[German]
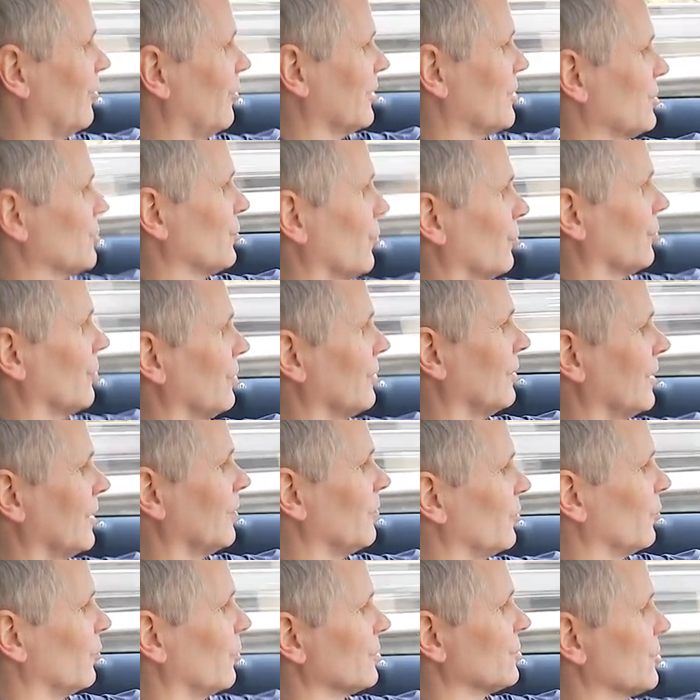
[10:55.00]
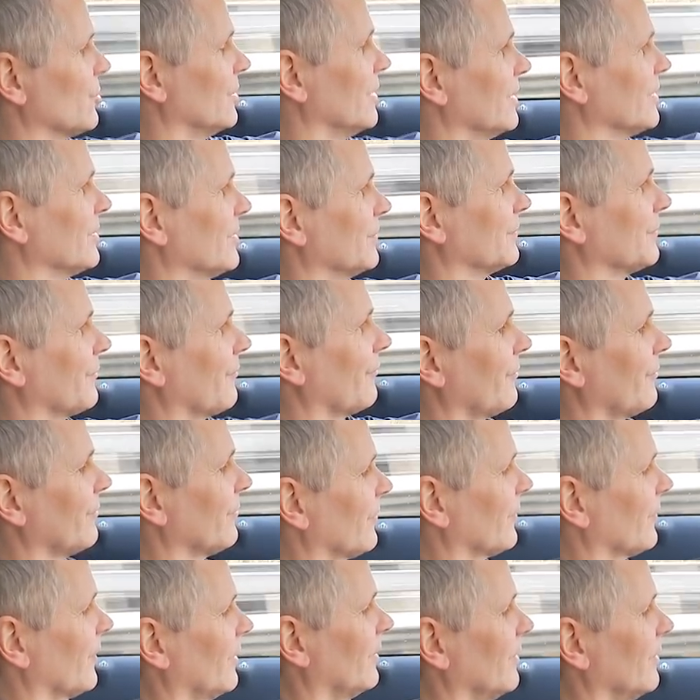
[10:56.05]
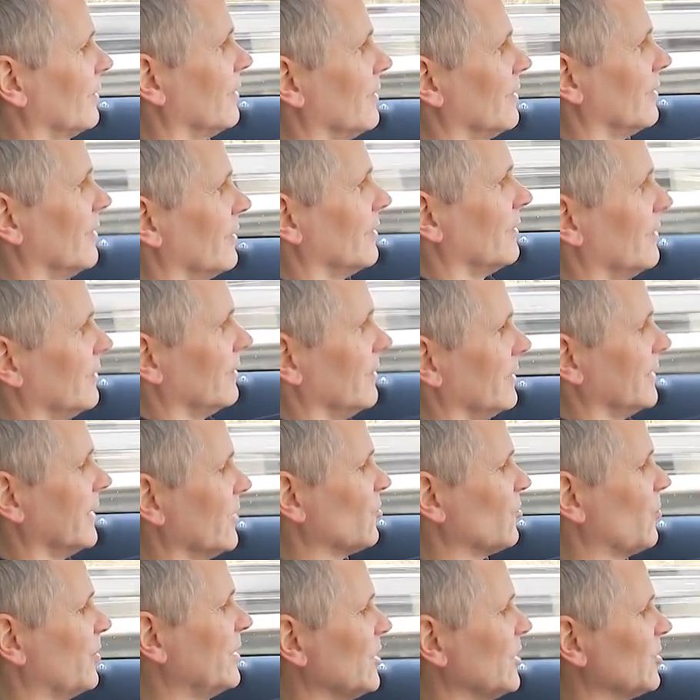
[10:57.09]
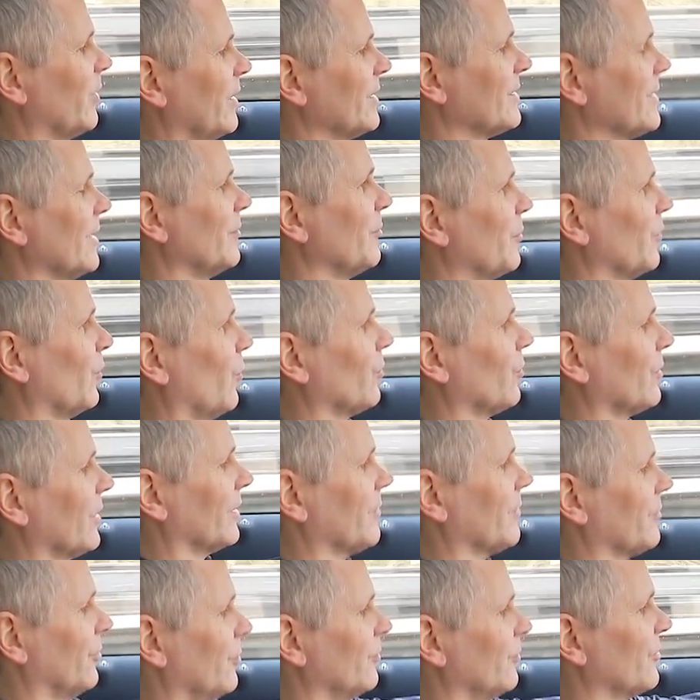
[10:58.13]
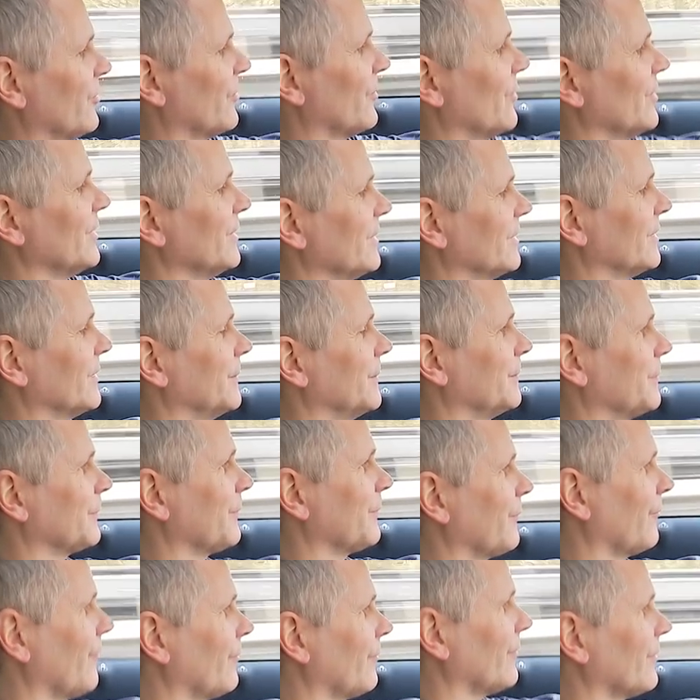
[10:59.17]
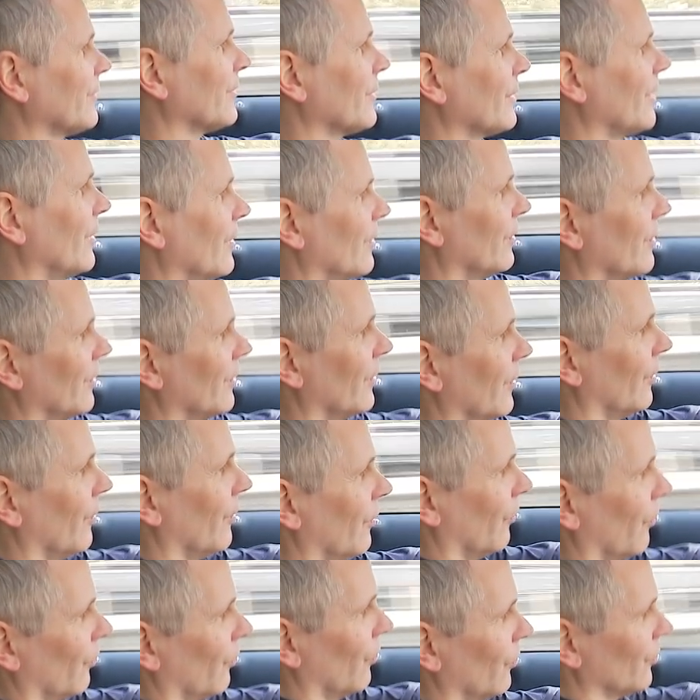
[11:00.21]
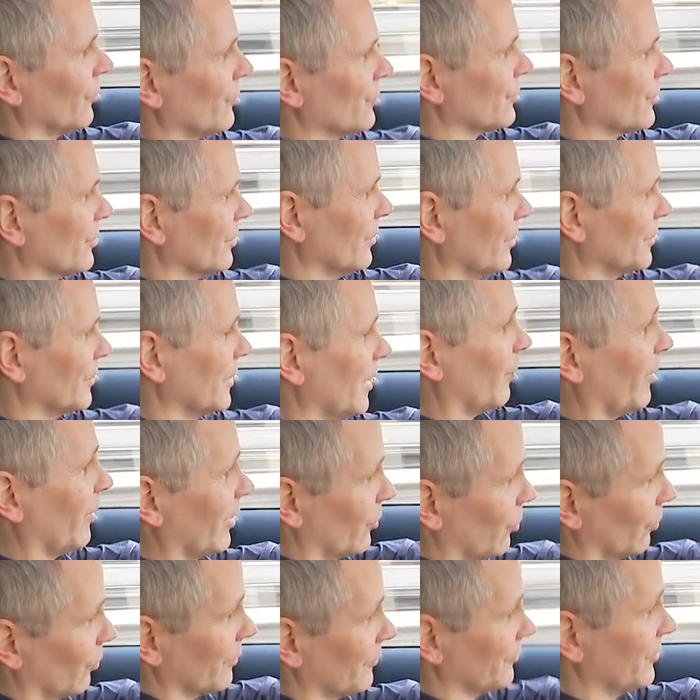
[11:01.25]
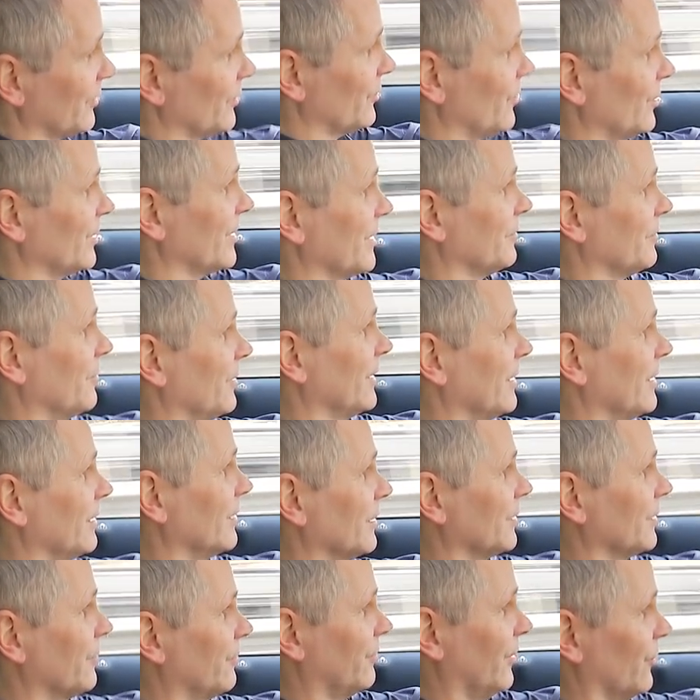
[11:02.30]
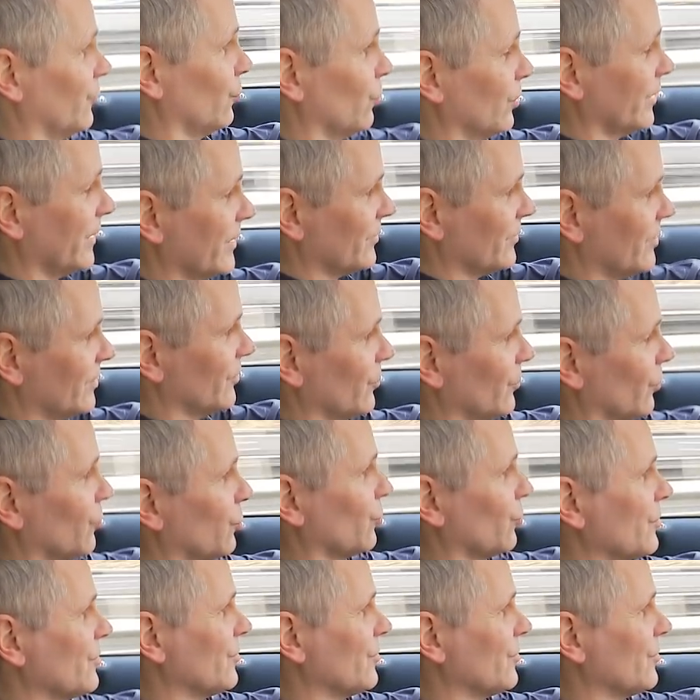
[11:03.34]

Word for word: Kilowattstunden im Durchschnitt. Jetzt bin ich bei Tempo 150 und äh, ja, mal gucken, wie es sich entwickelt. Ich versuche jetzt hier so